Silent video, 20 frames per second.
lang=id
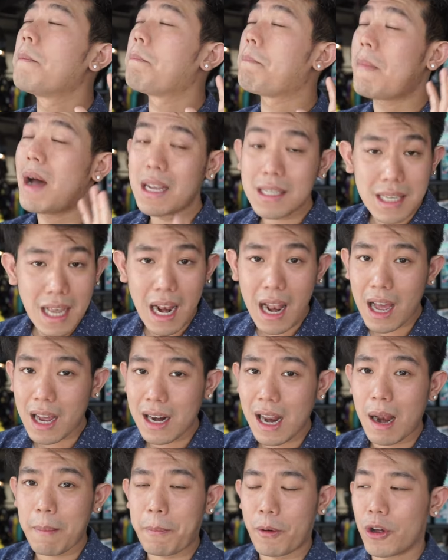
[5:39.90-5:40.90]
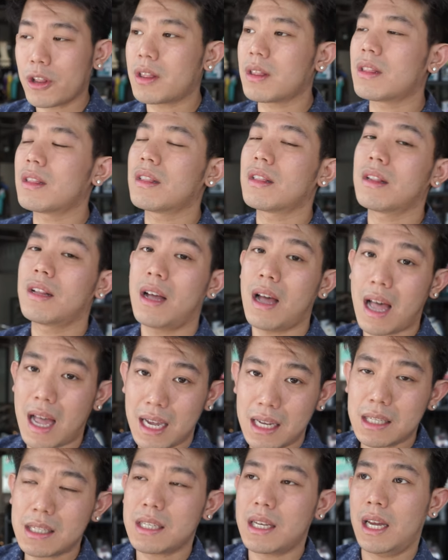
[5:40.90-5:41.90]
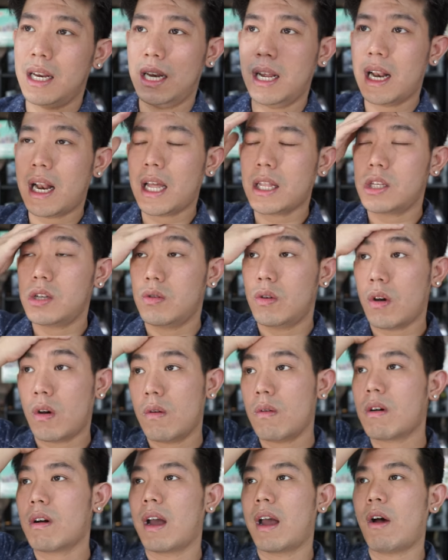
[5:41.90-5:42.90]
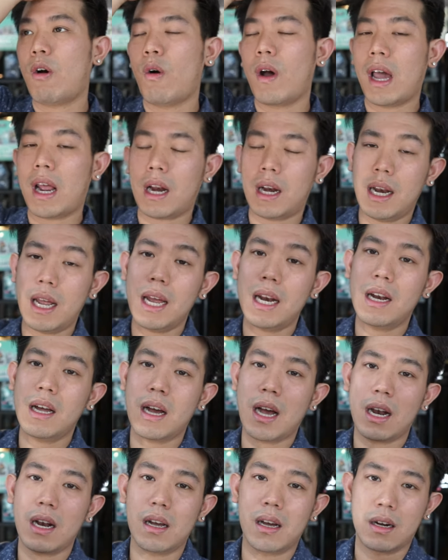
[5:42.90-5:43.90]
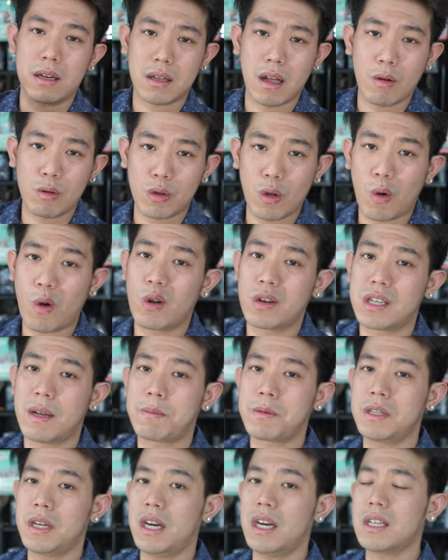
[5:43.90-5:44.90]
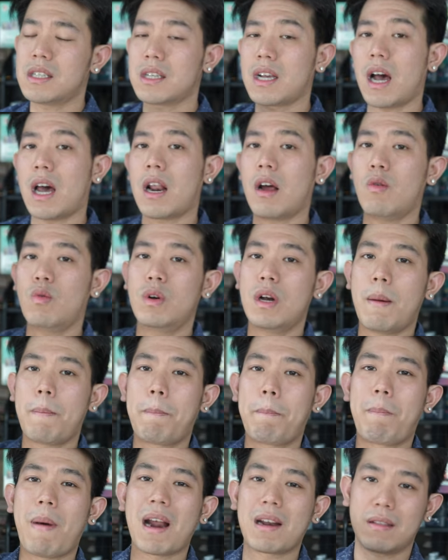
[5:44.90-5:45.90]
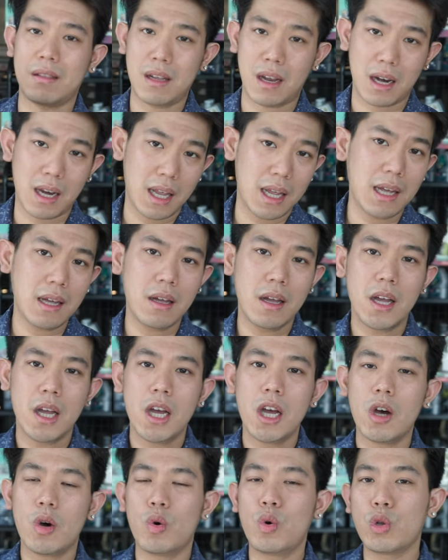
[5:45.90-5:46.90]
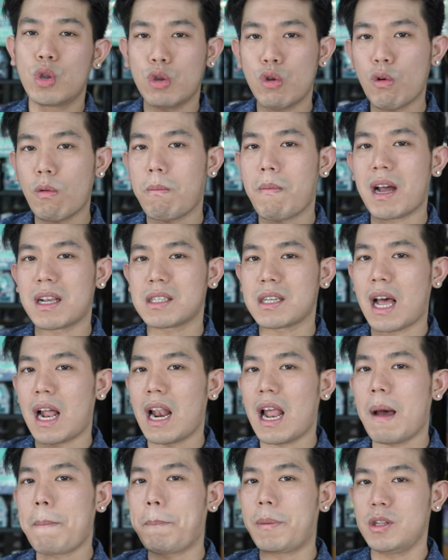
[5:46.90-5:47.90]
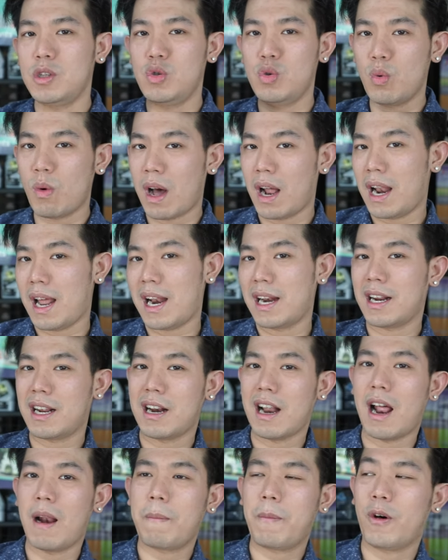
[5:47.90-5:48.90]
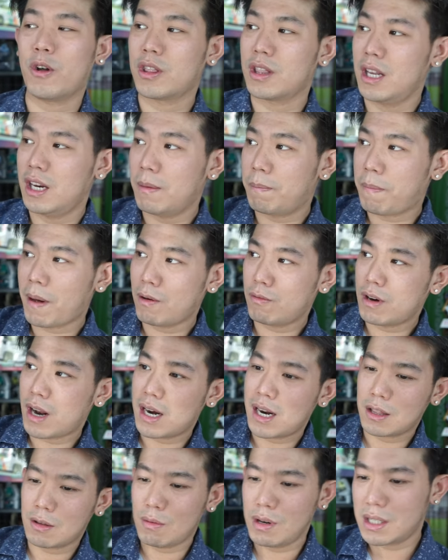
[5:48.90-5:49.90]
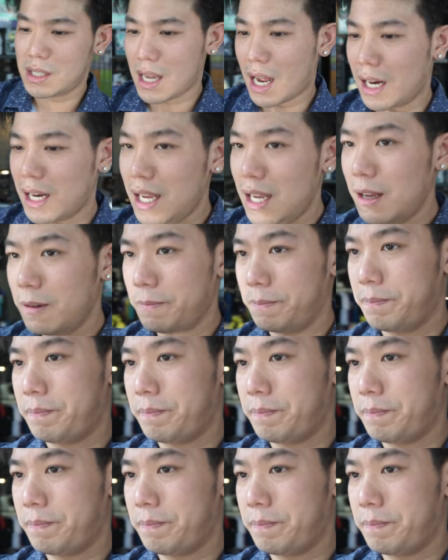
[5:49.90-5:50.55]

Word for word: masalah kenal pot guys, ini let you know, ORD dengan Earth Auto Concept sendiri sekarang udah partnering untuk masalah penjualan knalpot. Di depan udah ada tulisan nih.